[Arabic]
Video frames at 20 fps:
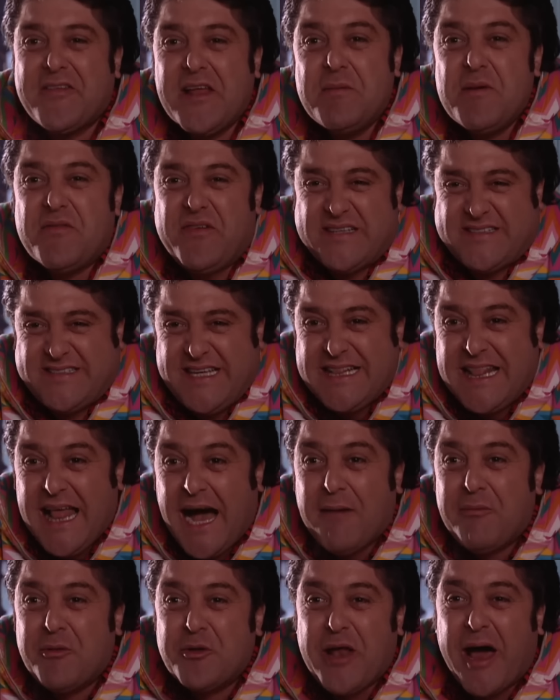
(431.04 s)
عادل بيفسد
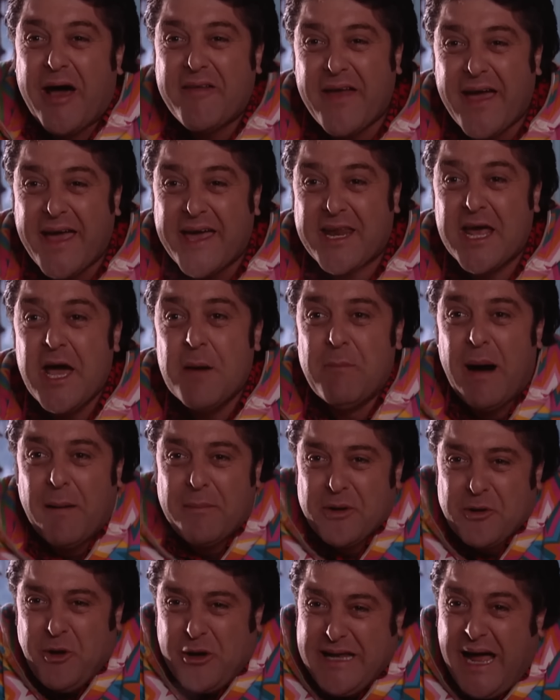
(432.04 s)
لابو نادر
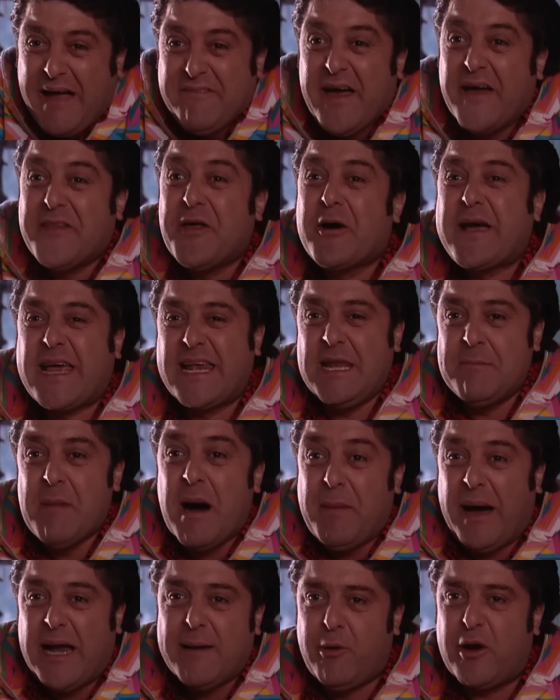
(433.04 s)
ما بيروح لعند هذوك اللي
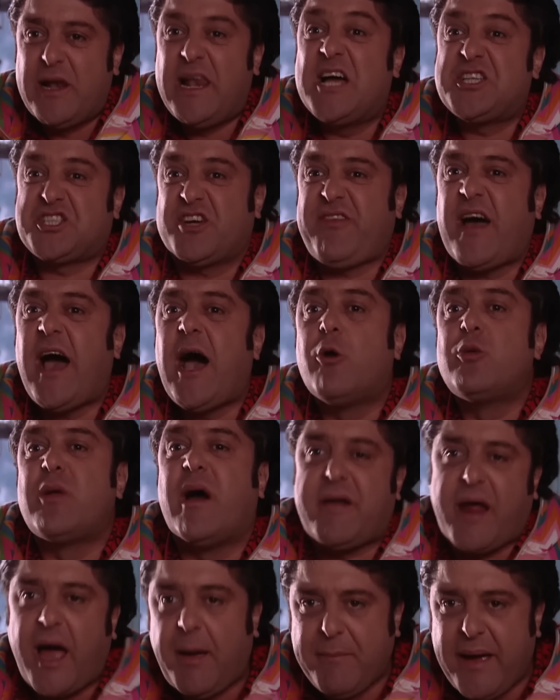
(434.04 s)
ما بقلبه لا شفقه
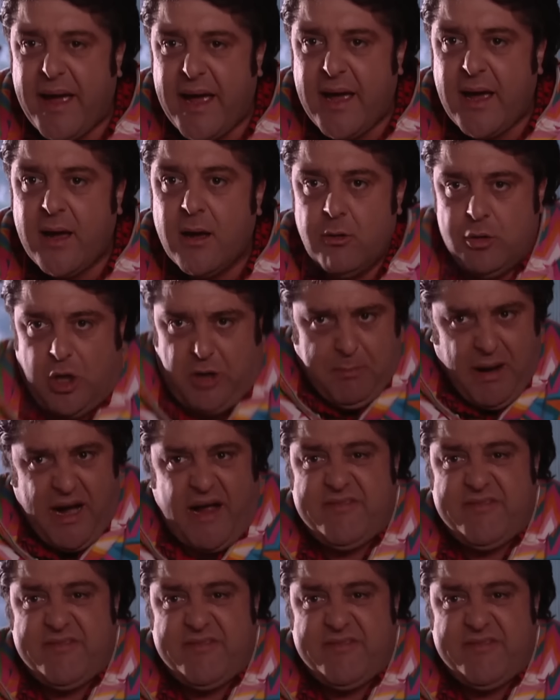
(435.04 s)
ولا رحمه لك